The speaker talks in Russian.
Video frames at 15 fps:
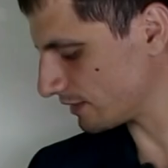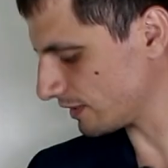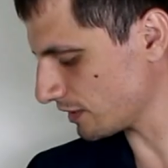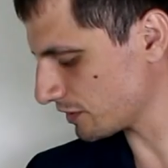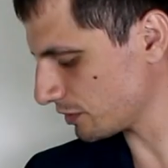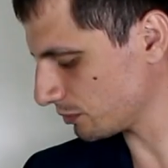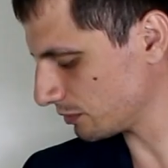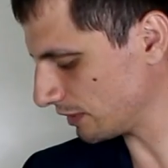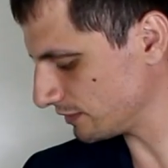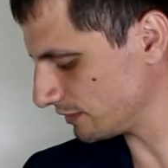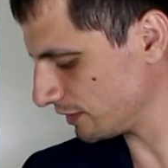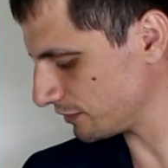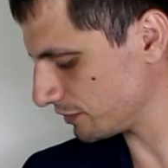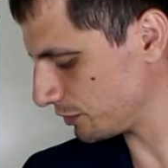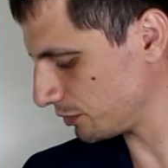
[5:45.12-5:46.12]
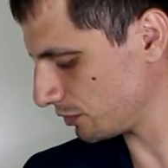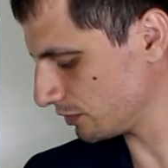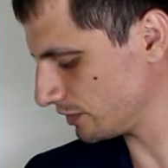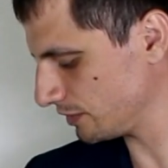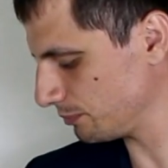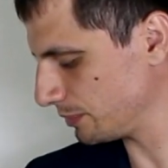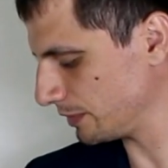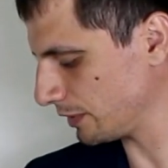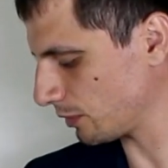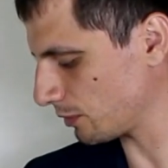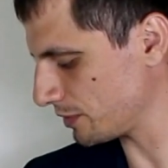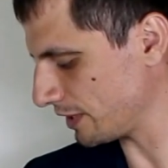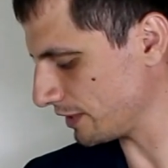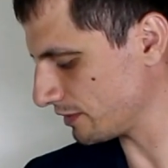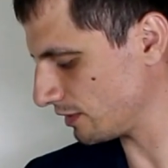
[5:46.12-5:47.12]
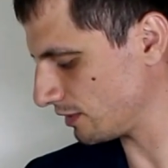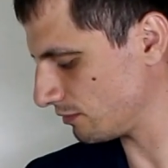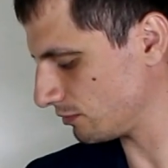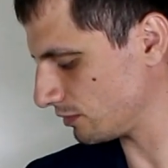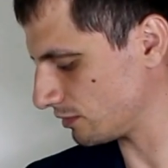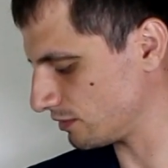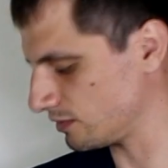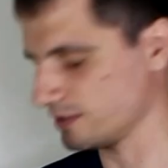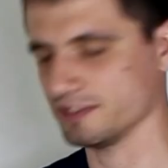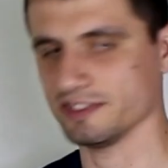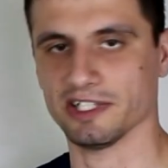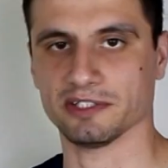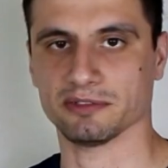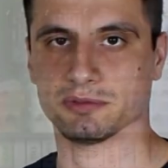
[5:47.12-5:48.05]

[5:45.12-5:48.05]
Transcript: также у нас есть еще D-переключатели вот здесь